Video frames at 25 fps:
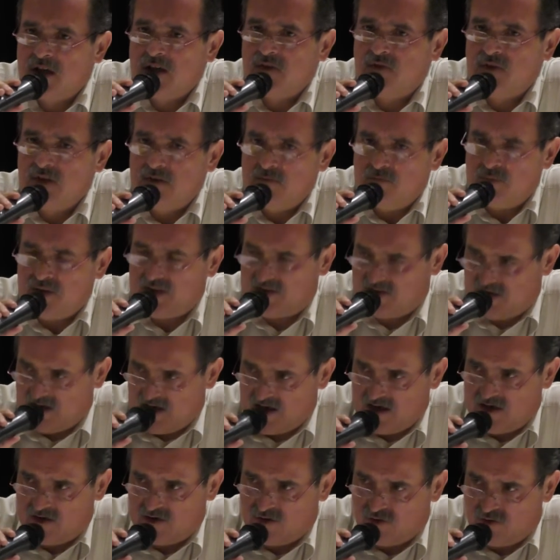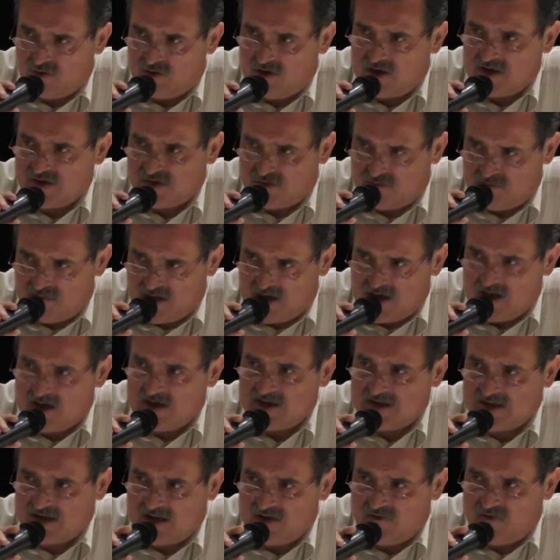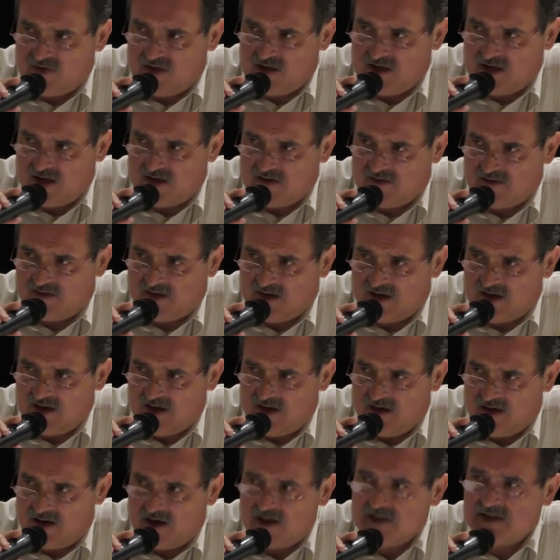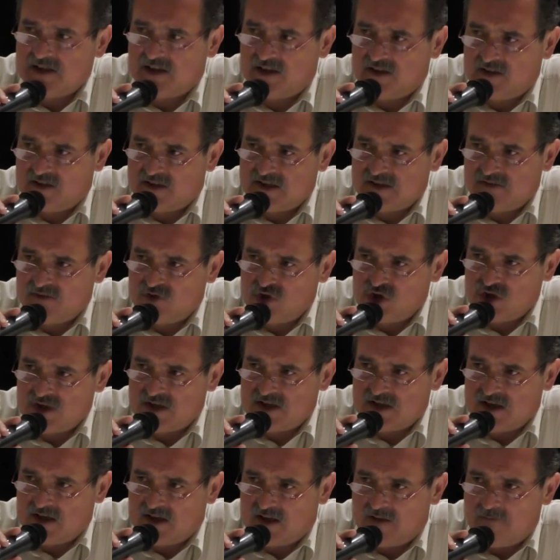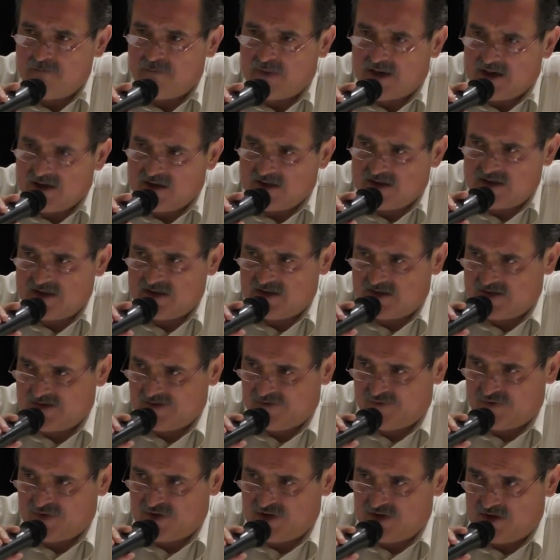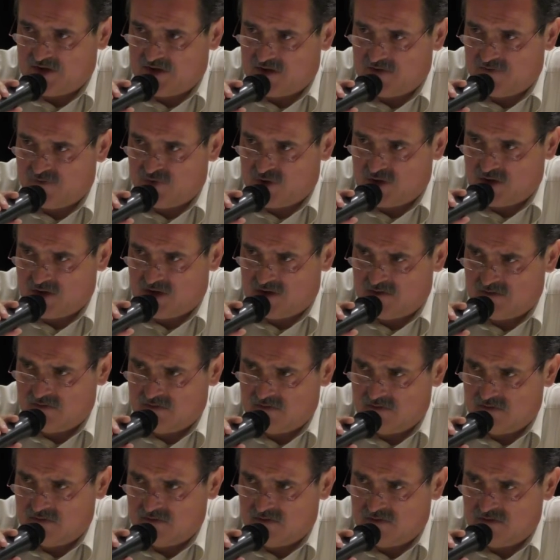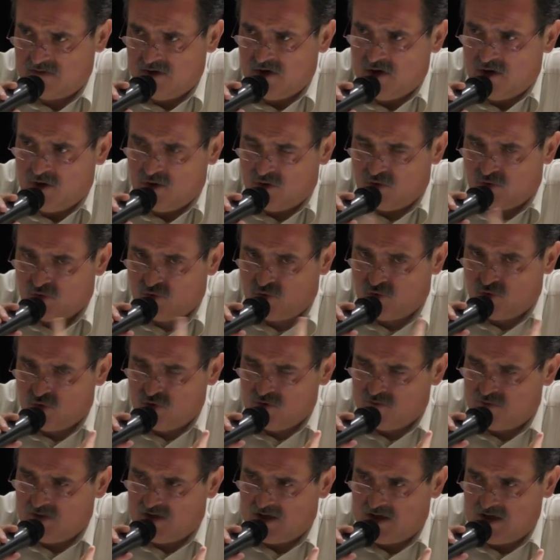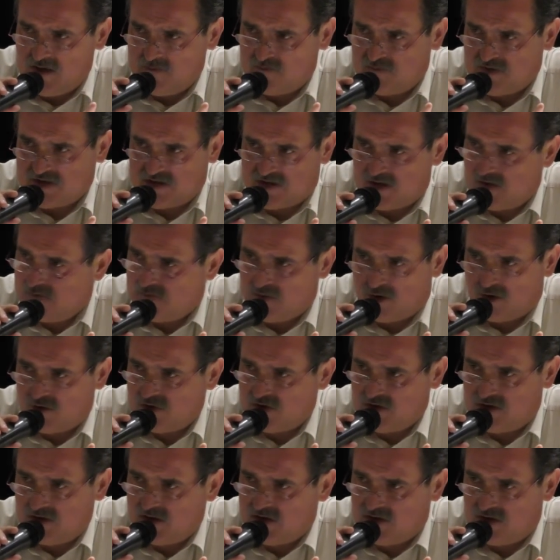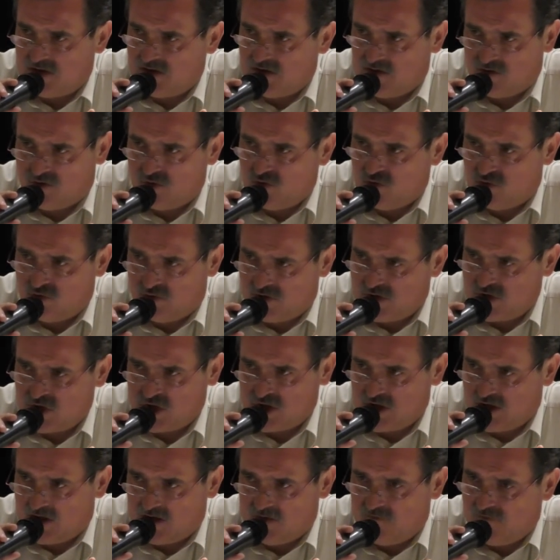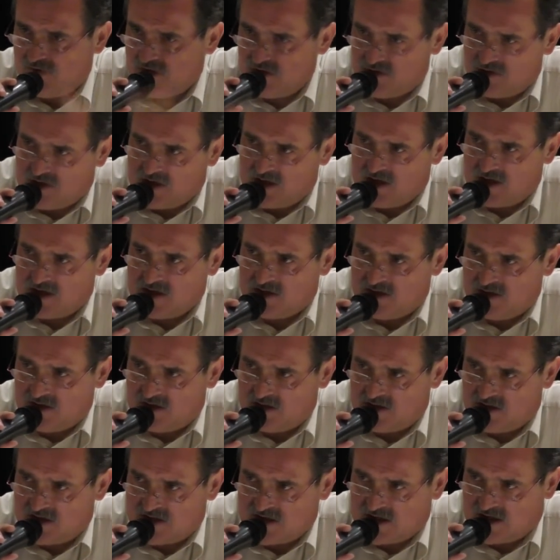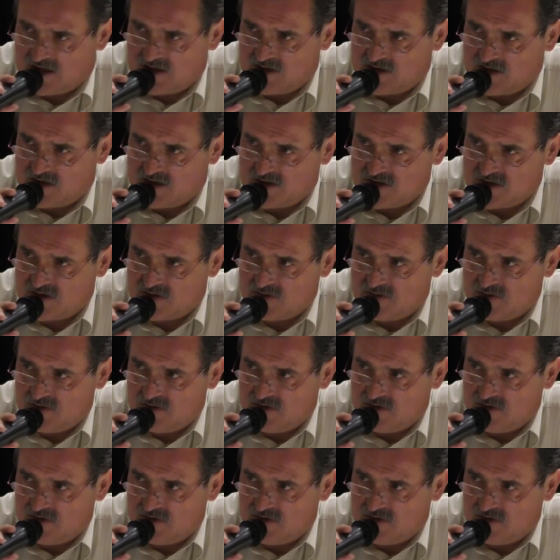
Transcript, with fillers: Gewinnbeteiligung, also mehr als Gewinneinteil, als ich in der Zwischenzeit an Bankzinsen verdienen würde. Und du überlebst. Ich brauche dich nicht in den Konkurs schicken, weil du deinen Kredit nicht zahlen kannst.